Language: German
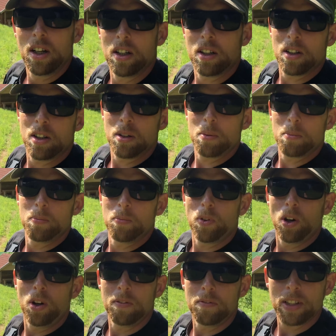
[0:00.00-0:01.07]
ähm,
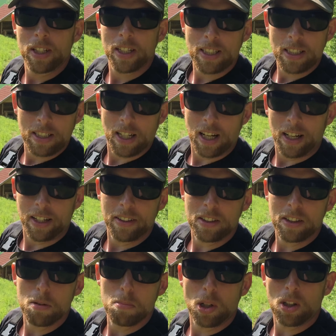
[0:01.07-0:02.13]
wollen wir das
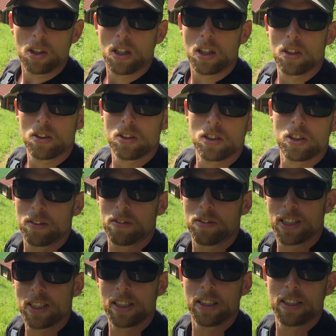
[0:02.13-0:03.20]
andere Blockhaus,
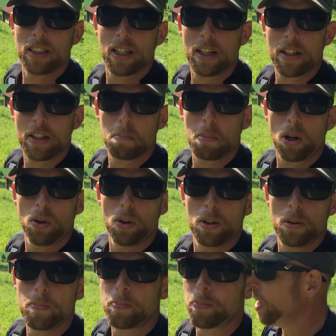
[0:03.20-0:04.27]
was ich gerade
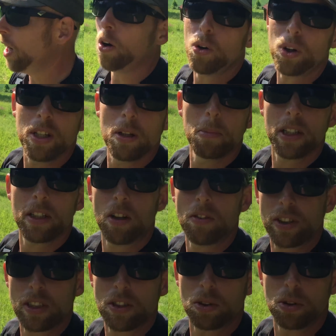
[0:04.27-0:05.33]
baue, auch hier mit auf
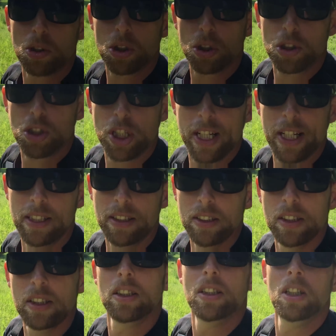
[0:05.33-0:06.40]
das Grundstück stellen.
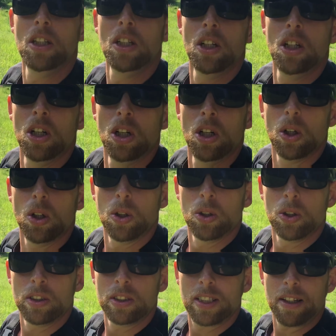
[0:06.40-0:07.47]

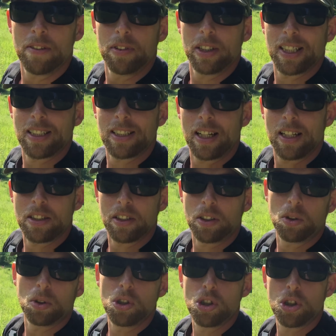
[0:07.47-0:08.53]
Und dann wird das ganze
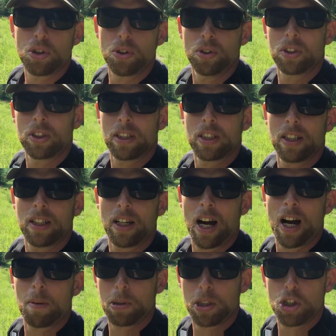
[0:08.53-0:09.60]
Grundstück
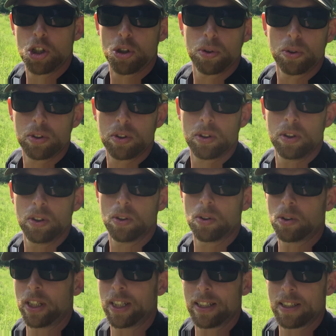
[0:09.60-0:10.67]
abgestückt
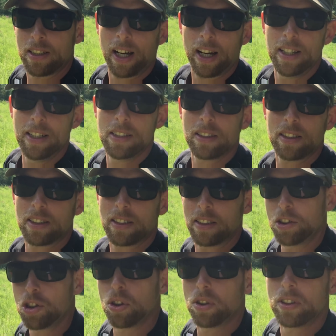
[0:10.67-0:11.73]
oder geteilt. Das
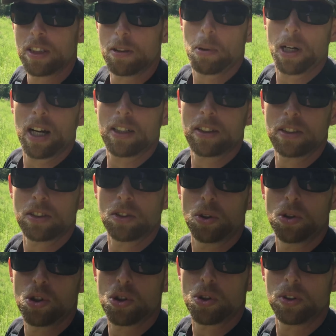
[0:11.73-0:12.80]
ist schon ein separates
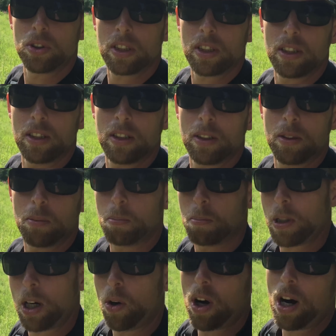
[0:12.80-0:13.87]
Grundstück, äh,
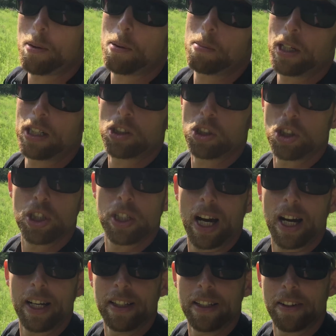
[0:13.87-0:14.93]
braucht aber praktisch einen
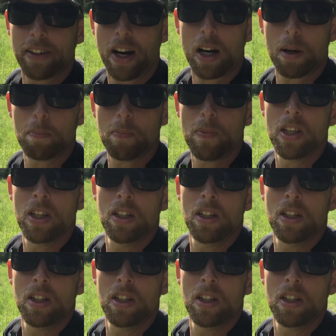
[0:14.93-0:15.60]
eigenen Namen.